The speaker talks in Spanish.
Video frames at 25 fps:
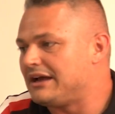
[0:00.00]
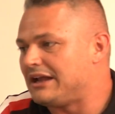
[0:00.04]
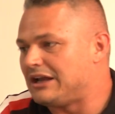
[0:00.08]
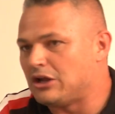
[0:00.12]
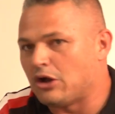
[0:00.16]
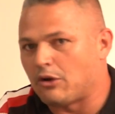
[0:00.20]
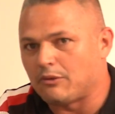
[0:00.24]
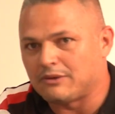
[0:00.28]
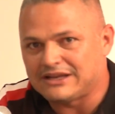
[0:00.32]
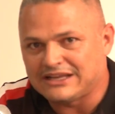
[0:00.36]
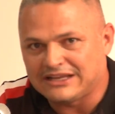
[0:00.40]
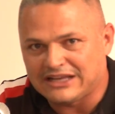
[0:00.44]

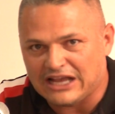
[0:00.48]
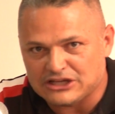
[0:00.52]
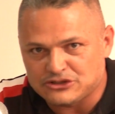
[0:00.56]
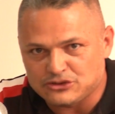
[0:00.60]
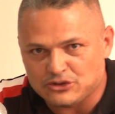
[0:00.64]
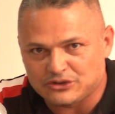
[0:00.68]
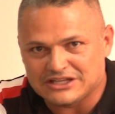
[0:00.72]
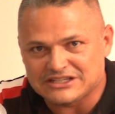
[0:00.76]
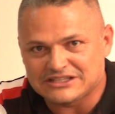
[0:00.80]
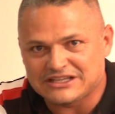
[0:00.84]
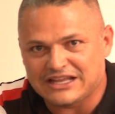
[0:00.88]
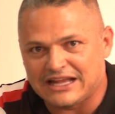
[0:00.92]
La
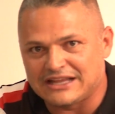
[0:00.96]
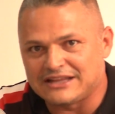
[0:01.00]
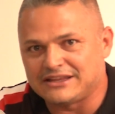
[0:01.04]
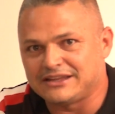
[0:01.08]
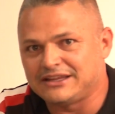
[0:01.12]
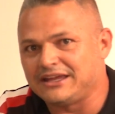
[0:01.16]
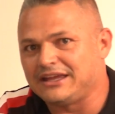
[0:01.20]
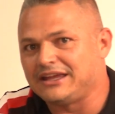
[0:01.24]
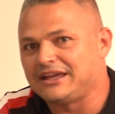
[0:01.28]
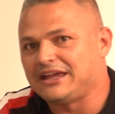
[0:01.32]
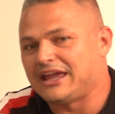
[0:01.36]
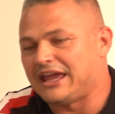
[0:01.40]
obligación es
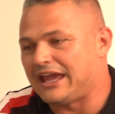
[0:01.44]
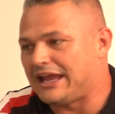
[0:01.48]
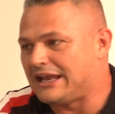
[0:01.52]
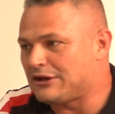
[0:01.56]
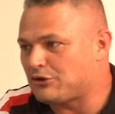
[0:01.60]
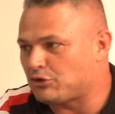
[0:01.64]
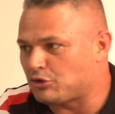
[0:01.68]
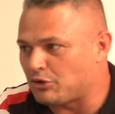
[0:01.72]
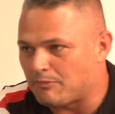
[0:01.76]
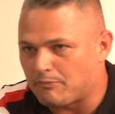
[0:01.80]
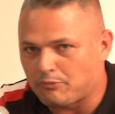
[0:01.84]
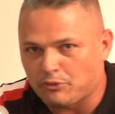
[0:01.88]
grande,
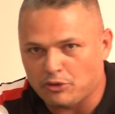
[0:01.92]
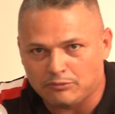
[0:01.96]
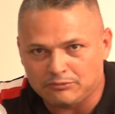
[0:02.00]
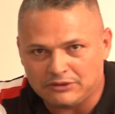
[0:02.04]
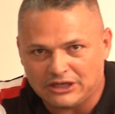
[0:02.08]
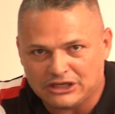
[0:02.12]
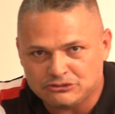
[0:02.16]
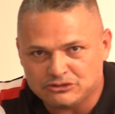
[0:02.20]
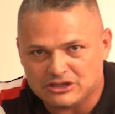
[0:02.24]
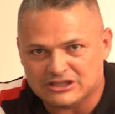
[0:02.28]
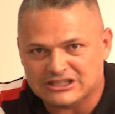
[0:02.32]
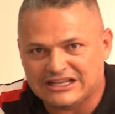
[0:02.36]
el
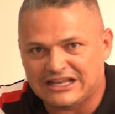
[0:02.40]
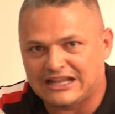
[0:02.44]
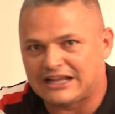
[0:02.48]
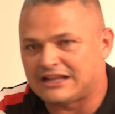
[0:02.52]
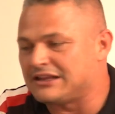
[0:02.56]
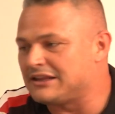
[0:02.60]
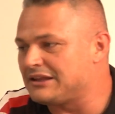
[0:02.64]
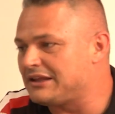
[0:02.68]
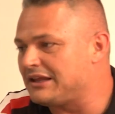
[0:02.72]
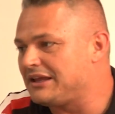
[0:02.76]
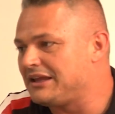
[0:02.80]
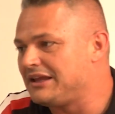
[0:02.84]
compromiso es
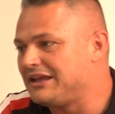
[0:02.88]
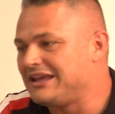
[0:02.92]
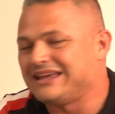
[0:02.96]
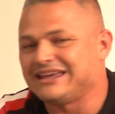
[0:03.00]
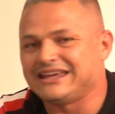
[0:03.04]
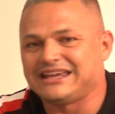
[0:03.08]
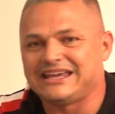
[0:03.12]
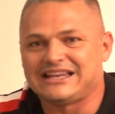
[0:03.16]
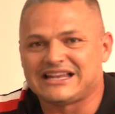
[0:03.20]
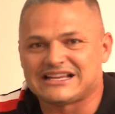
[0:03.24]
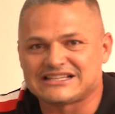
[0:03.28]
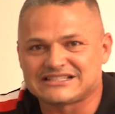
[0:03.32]
grande
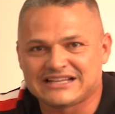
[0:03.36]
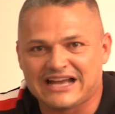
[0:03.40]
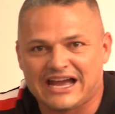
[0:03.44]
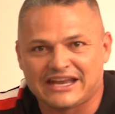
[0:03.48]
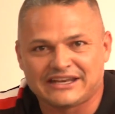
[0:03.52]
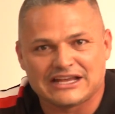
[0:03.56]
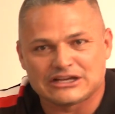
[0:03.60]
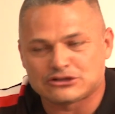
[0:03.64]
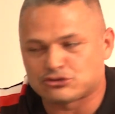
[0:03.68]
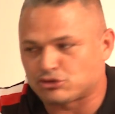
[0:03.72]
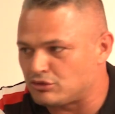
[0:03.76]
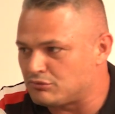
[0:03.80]
y las
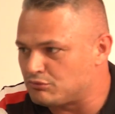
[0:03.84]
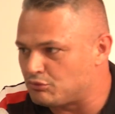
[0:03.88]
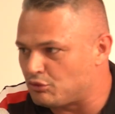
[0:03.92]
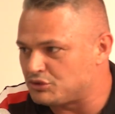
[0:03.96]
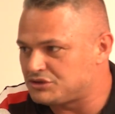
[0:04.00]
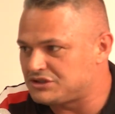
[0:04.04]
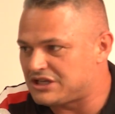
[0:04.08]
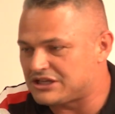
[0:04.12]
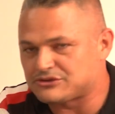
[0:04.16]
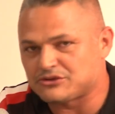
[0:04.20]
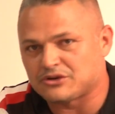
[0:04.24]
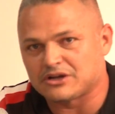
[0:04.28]
ganas son
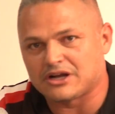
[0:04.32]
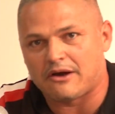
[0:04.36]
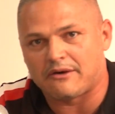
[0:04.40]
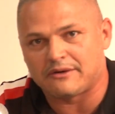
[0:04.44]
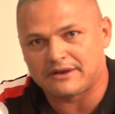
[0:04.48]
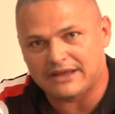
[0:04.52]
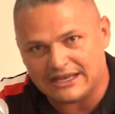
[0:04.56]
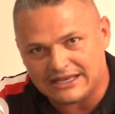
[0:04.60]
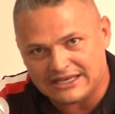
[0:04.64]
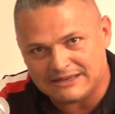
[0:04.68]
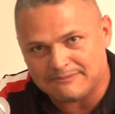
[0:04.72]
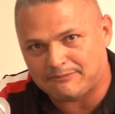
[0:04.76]
muchas, don
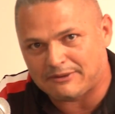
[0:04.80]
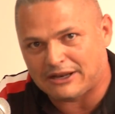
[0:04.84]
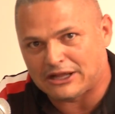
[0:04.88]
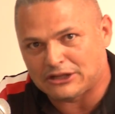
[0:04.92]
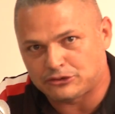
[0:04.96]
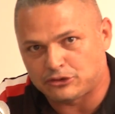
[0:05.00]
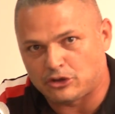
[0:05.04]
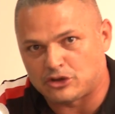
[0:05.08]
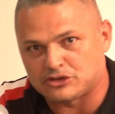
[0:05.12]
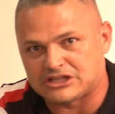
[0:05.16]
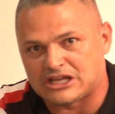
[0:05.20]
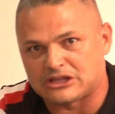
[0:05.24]
Gabriel. Y
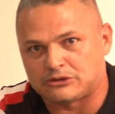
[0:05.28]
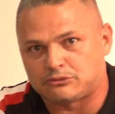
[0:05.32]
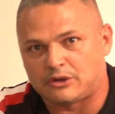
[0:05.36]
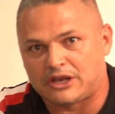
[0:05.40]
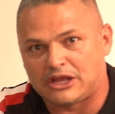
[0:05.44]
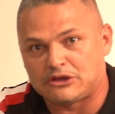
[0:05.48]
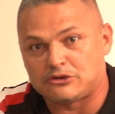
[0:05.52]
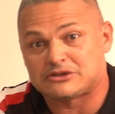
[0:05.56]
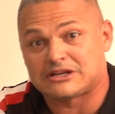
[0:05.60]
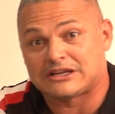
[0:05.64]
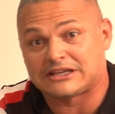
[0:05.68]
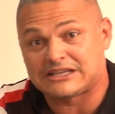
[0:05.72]
para todos
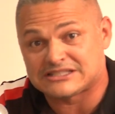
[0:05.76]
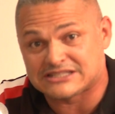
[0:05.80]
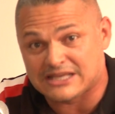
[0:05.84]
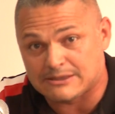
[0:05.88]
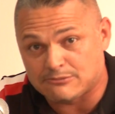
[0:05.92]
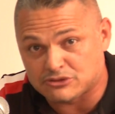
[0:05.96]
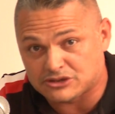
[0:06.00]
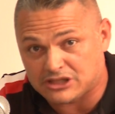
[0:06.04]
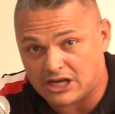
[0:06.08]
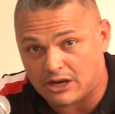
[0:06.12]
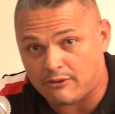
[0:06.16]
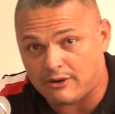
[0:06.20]
santuareños, aquí
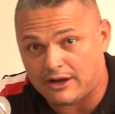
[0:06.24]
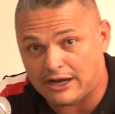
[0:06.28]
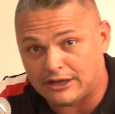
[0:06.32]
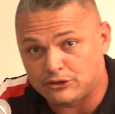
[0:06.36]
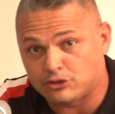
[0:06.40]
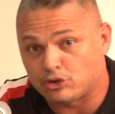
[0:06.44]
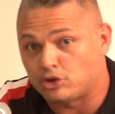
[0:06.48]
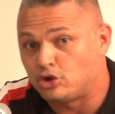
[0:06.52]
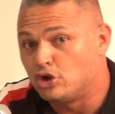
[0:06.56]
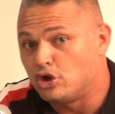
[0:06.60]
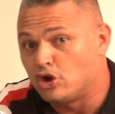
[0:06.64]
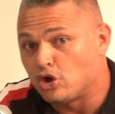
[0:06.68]
estamos
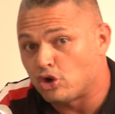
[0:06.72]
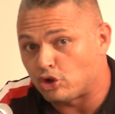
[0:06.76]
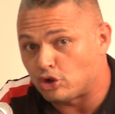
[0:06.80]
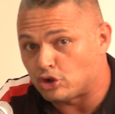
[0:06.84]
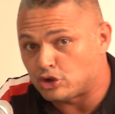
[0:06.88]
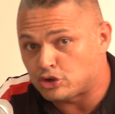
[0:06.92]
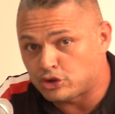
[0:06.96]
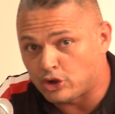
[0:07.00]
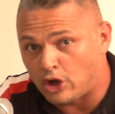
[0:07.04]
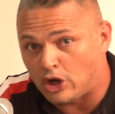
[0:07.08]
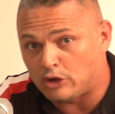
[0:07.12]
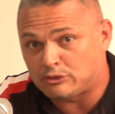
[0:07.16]
trabajando
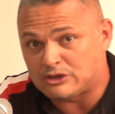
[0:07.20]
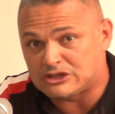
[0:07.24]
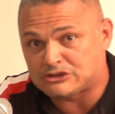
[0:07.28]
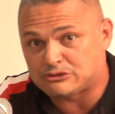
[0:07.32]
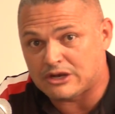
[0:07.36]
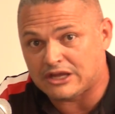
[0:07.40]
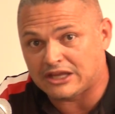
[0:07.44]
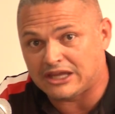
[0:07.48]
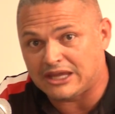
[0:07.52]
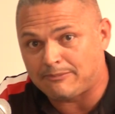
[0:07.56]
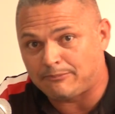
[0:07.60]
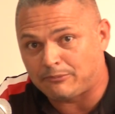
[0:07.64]
con todo
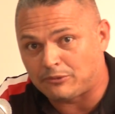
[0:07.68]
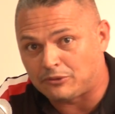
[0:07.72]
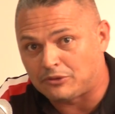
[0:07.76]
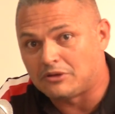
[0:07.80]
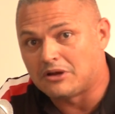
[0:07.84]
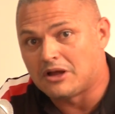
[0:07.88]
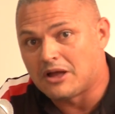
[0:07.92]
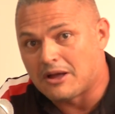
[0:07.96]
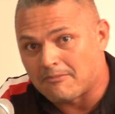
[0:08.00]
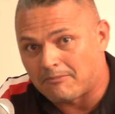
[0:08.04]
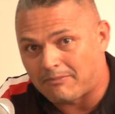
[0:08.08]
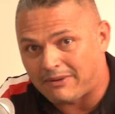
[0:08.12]
nuestro equipo
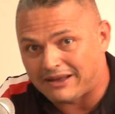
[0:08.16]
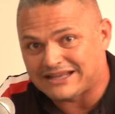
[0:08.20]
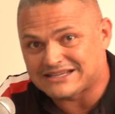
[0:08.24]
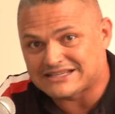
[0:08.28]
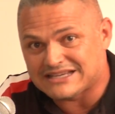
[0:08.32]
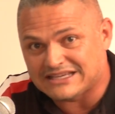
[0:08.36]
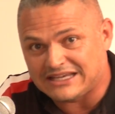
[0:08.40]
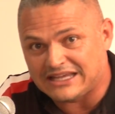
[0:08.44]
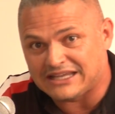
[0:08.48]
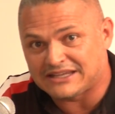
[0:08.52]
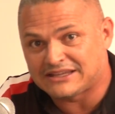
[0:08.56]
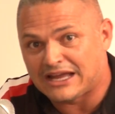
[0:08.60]
para
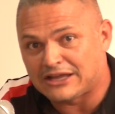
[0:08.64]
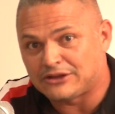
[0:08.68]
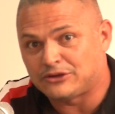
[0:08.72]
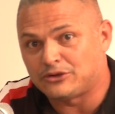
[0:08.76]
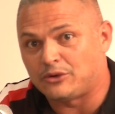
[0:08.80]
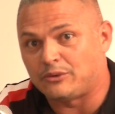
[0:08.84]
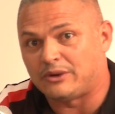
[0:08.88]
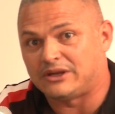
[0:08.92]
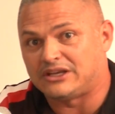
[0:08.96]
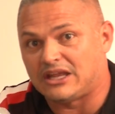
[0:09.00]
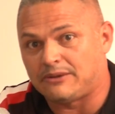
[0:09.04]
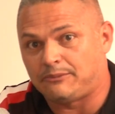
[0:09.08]
seguir
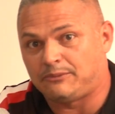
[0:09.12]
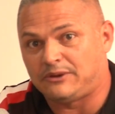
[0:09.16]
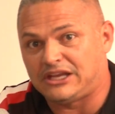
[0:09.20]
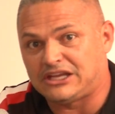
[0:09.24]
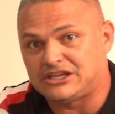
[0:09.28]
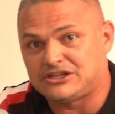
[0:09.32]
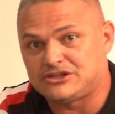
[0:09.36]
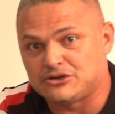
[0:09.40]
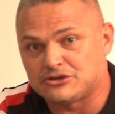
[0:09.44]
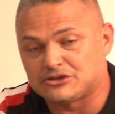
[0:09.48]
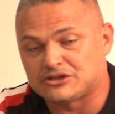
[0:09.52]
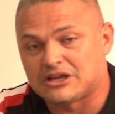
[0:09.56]
dando
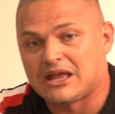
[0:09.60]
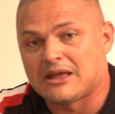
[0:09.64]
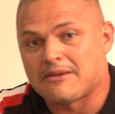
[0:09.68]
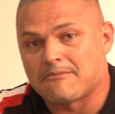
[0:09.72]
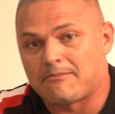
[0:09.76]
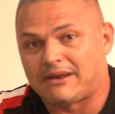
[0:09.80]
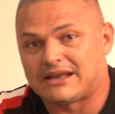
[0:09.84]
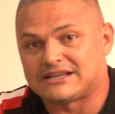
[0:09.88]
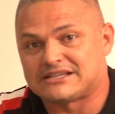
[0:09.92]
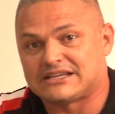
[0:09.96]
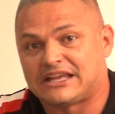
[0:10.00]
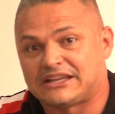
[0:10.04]
beneficios,
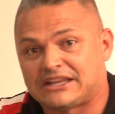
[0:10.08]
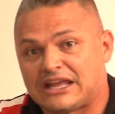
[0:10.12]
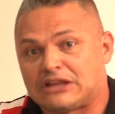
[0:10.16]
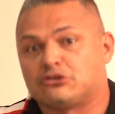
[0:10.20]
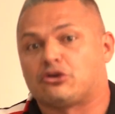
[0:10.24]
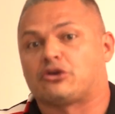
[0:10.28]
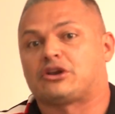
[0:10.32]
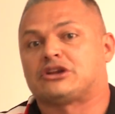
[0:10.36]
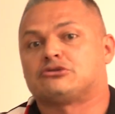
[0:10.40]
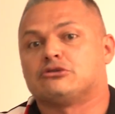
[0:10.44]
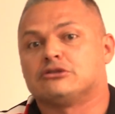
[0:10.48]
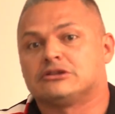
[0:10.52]
para seguir
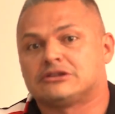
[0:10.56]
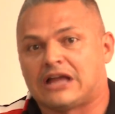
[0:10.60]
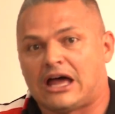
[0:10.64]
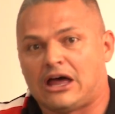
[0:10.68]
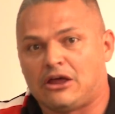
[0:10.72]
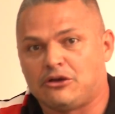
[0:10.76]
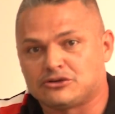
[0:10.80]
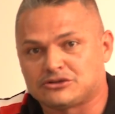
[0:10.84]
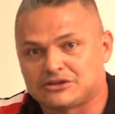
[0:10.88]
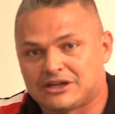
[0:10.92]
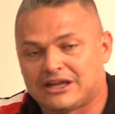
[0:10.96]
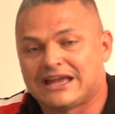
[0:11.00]
dando
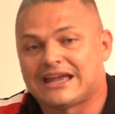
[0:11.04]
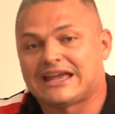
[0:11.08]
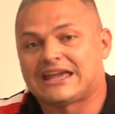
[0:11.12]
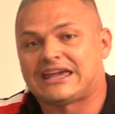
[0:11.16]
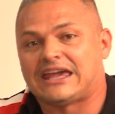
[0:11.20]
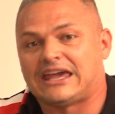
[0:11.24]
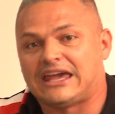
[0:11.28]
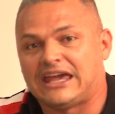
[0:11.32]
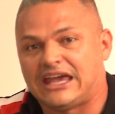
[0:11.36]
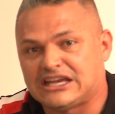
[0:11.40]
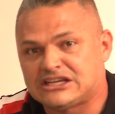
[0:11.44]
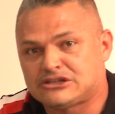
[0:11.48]
resultados,
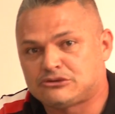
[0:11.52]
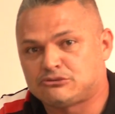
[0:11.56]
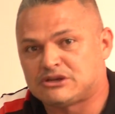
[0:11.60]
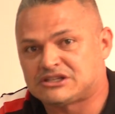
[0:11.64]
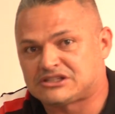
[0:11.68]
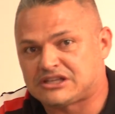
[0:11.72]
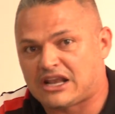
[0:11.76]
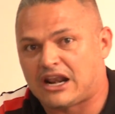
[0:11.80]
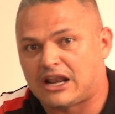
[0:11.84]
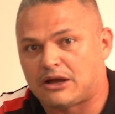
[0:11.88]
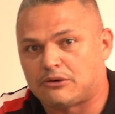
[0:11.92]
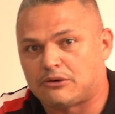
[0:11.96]
que es nuestra